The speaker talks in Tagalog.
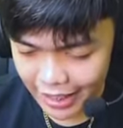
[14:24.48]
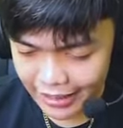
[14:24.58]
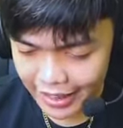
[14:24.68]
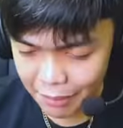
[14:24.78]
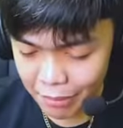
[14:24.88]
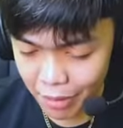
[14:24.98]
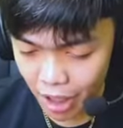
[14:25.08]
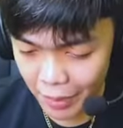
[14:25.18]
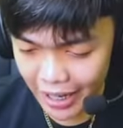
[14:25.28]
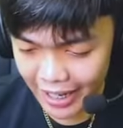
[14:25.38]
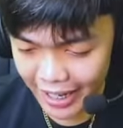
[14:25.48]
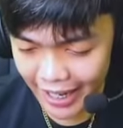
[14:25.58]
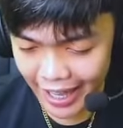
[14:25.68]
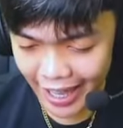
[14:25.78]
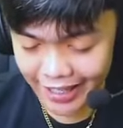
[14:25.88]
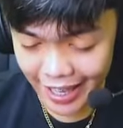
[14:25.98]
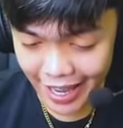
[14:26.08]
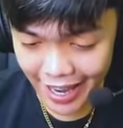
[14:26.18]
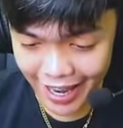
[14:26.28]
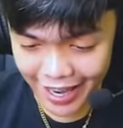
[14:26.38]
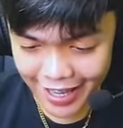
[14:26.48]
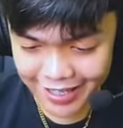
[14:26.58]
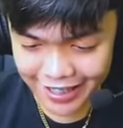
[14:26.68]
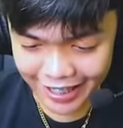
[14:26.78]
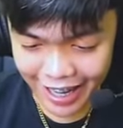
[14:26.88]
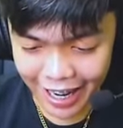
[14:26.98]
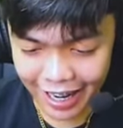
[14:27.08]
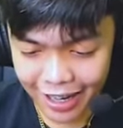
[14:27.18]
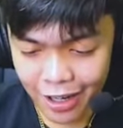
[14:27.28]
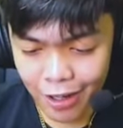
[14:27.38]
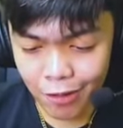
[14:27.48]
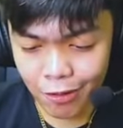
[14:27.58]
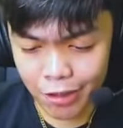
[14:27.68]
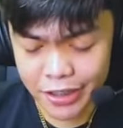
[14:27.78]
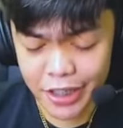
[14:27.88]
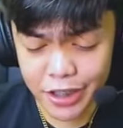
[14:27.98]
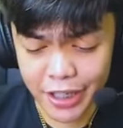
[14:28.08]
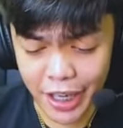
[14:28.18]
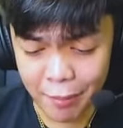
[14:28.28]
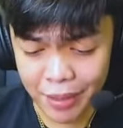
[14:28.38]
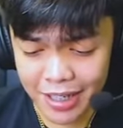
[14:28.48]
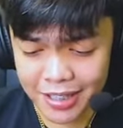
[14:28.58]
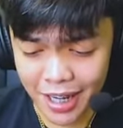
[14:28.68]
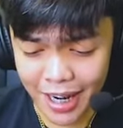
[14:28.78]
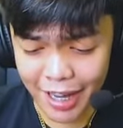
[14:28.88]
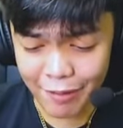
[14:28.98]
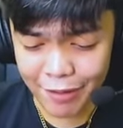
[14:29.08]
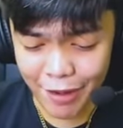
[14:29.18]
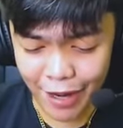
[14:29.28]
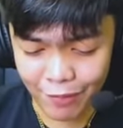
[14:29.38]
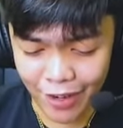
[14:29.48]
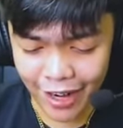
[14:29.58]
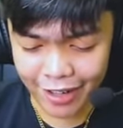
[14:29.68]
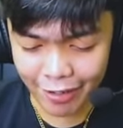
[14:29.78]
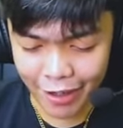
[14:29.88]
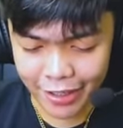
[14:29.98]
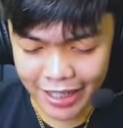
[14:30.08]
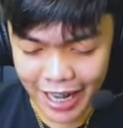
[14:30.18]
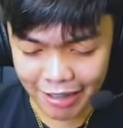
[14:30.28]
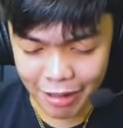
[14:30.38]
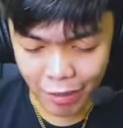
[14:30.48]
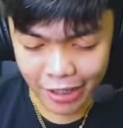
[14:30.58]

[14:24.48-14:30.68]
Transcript: Tara magpapaile! legends! Tara! Uy, GG gameplay na sa kalaman mga par! Uy, ginagawa mo